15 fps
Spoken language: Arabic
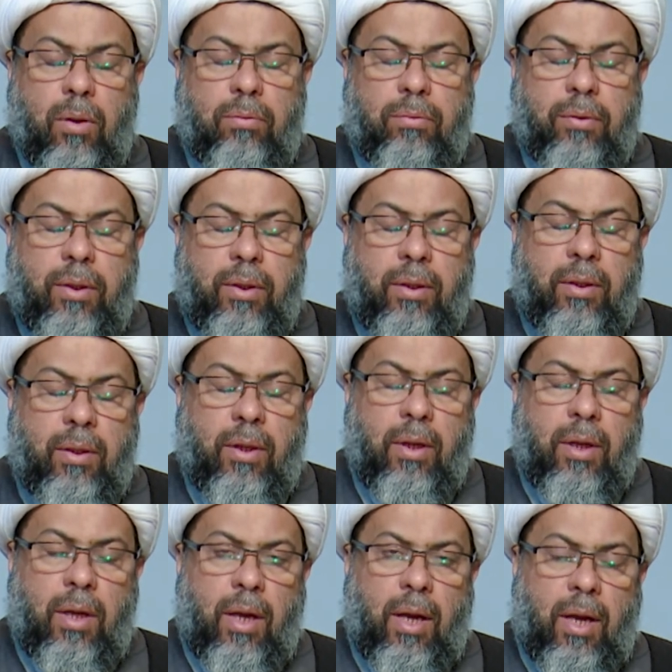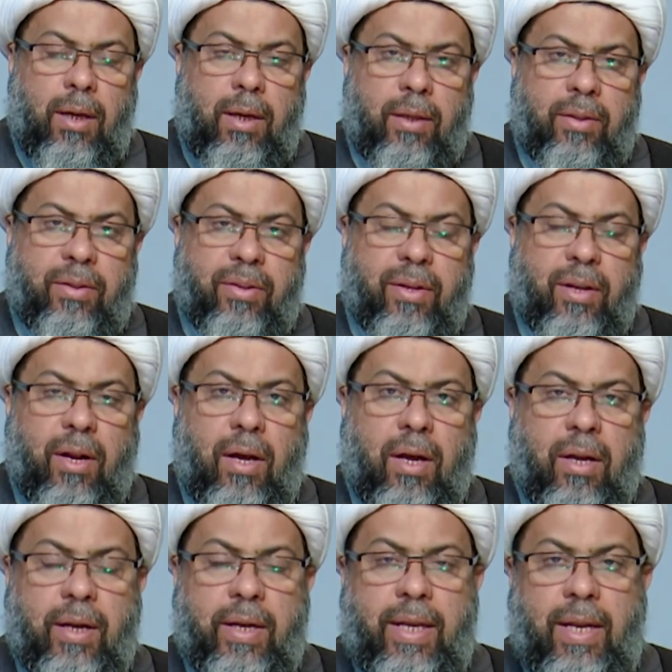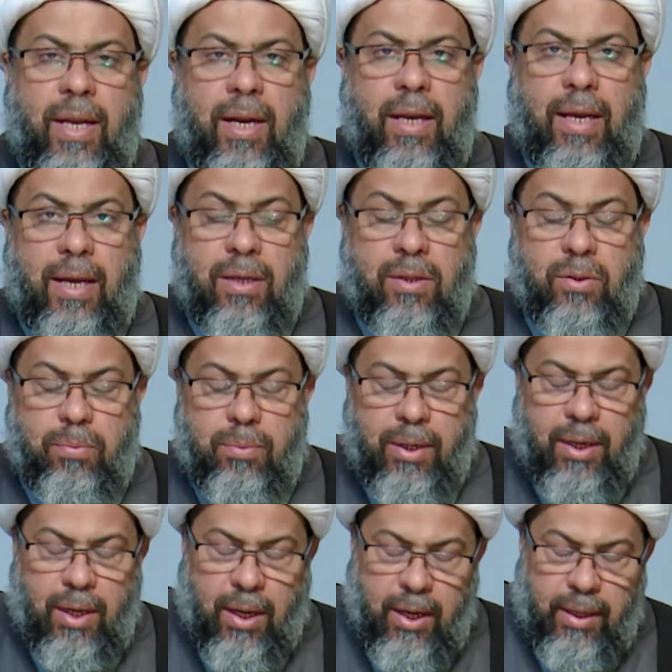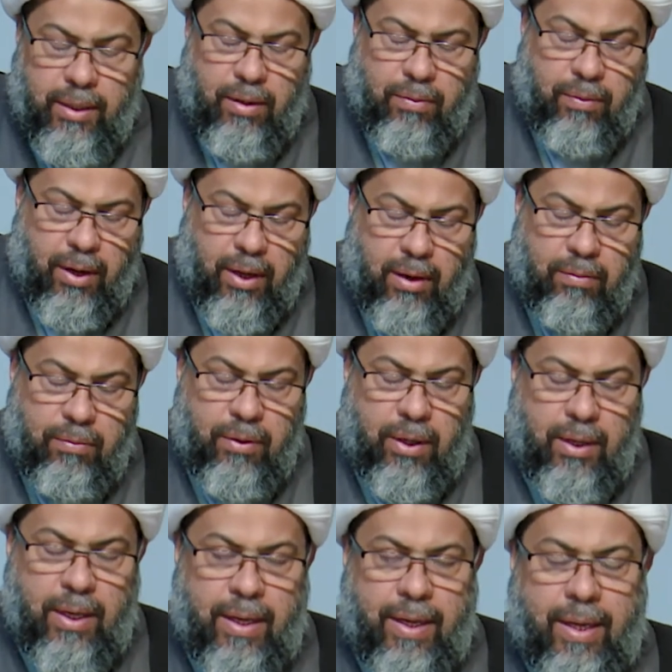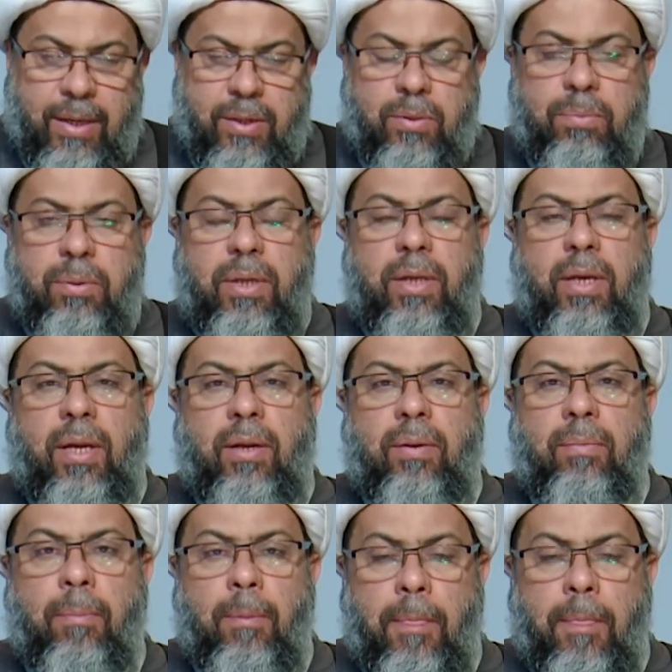في الاضطرار الى الغصب الى ان يفعل فعلا غصبيا